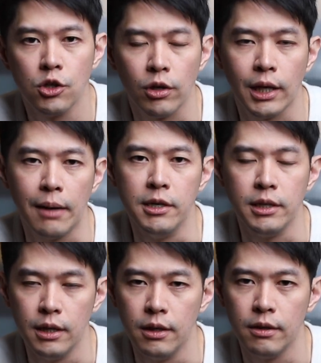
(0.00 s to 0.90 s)
所以他
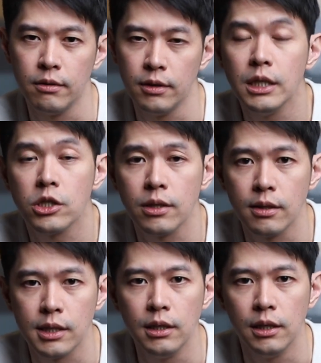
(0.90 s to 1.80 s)
们也意识
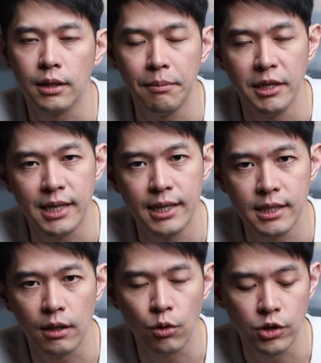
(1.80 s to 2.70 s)
到这一点，他们也在
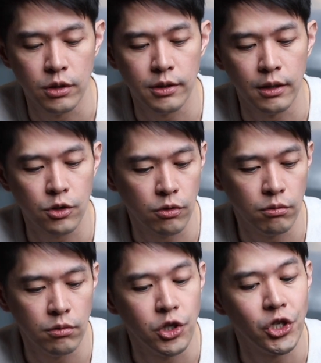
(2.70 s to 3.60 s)
这个过程当
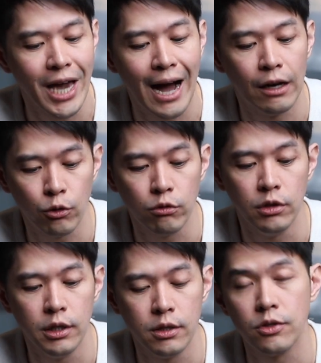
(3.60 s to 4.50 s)
中加入了，